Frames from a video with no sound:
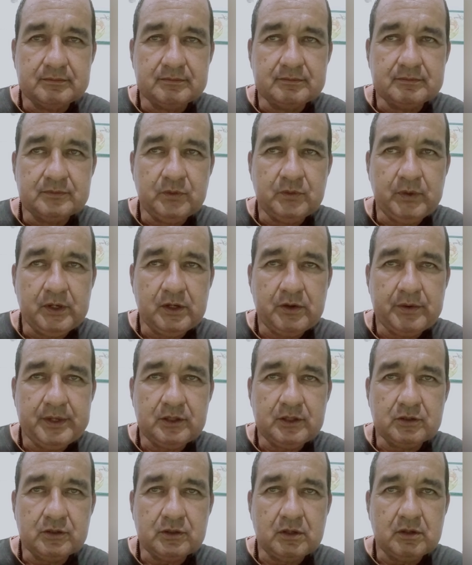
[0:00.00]
we're going
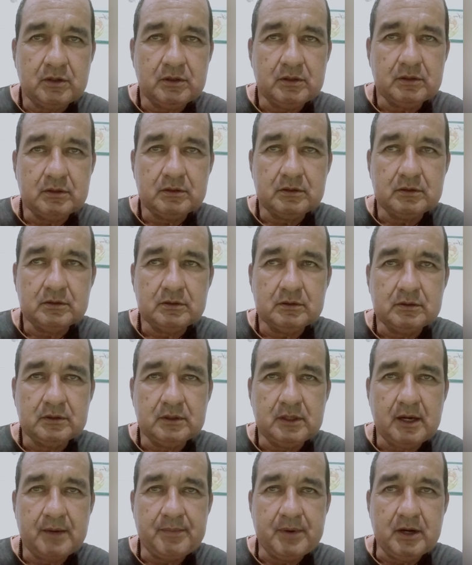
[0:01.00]
to talk
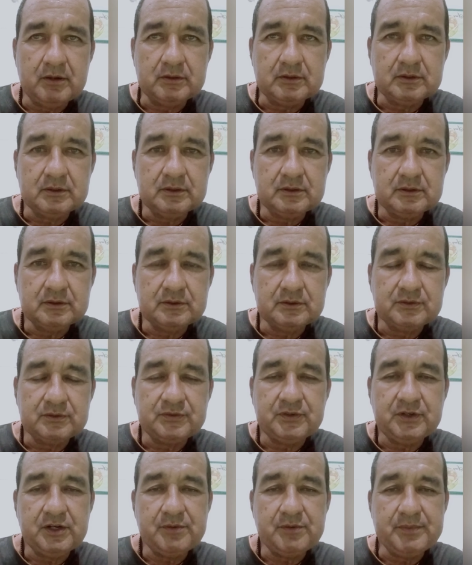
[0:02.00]
about
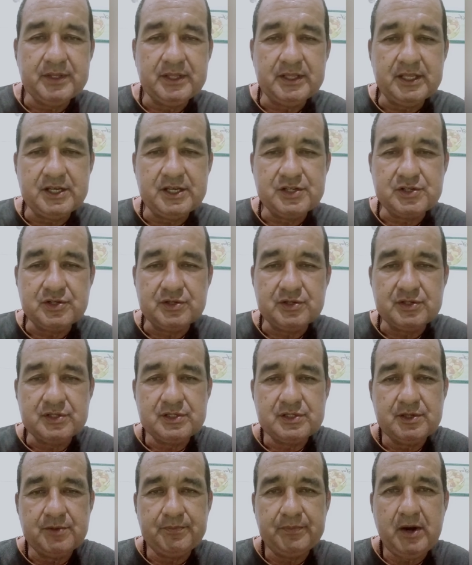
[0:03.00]
fermentations,
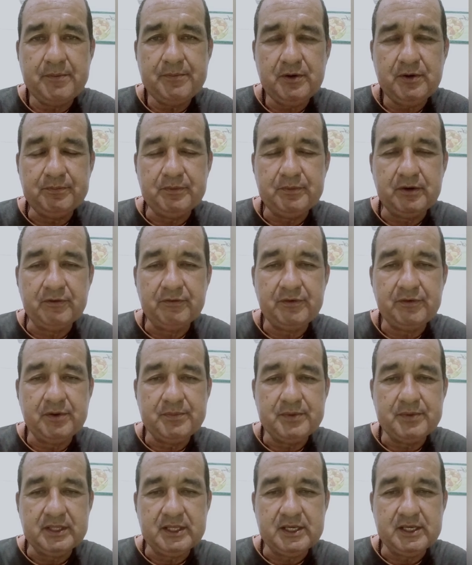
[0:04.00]
the proper
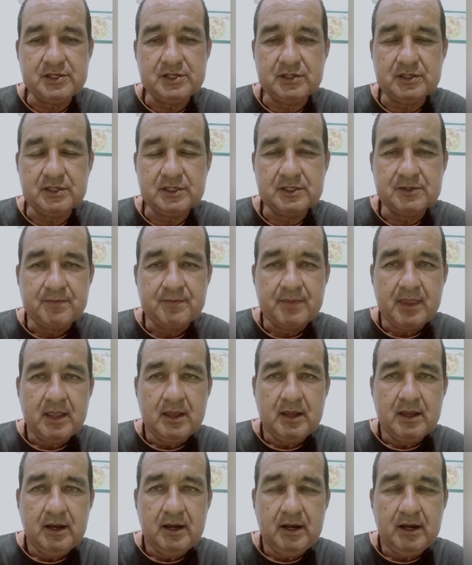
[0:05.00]
fermentations.
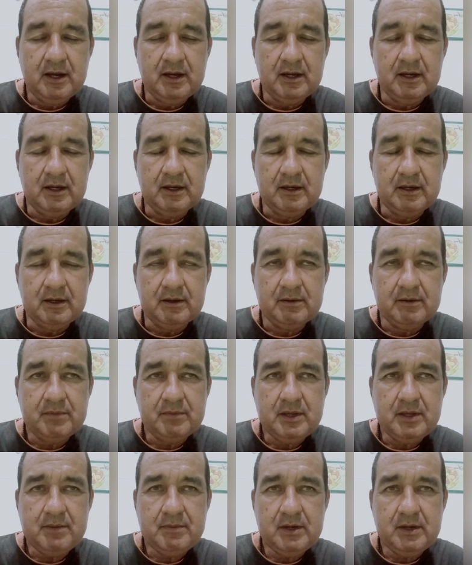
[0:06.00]
Uh,
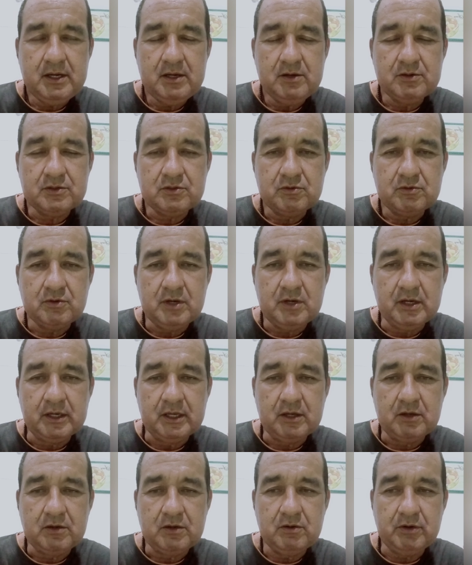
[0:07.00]
may mga gusto ko lang
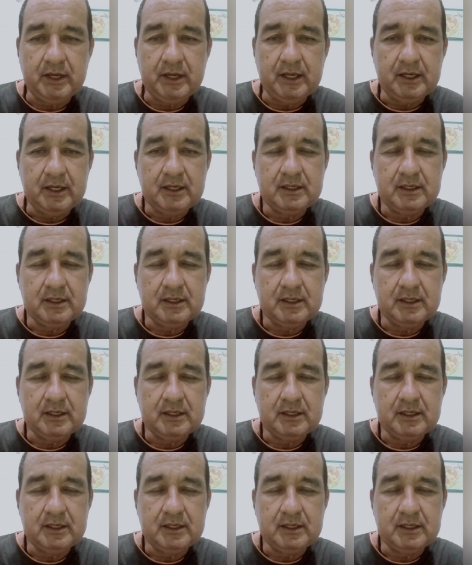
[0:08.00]
i-correct